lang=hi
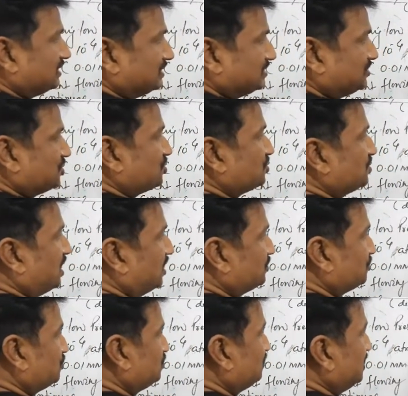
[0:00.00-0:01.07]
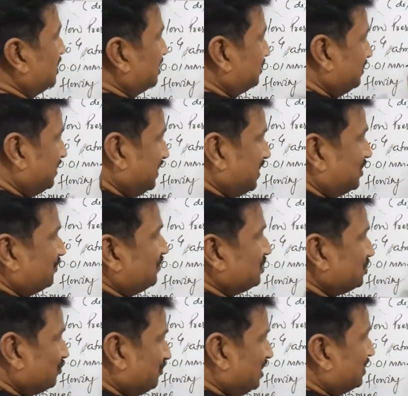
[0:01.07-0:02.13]
इन डिस्चार्ज टू देन
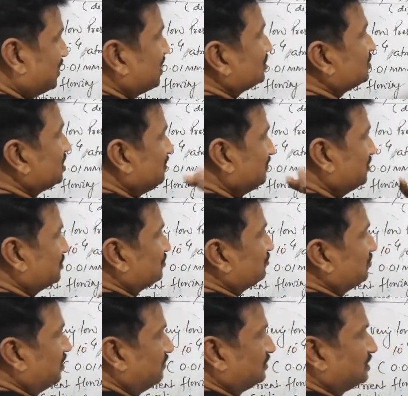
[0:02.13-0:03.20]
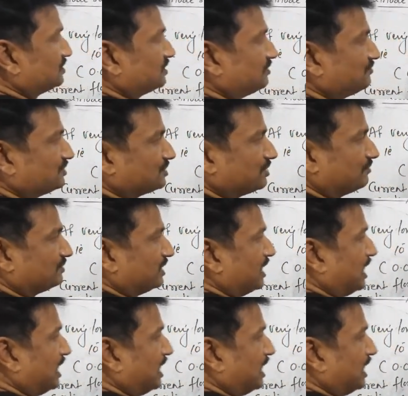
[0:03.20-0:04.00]
इनविजुअल रेज इमर्ज फ्रॉम द सर्फेस ऑफ द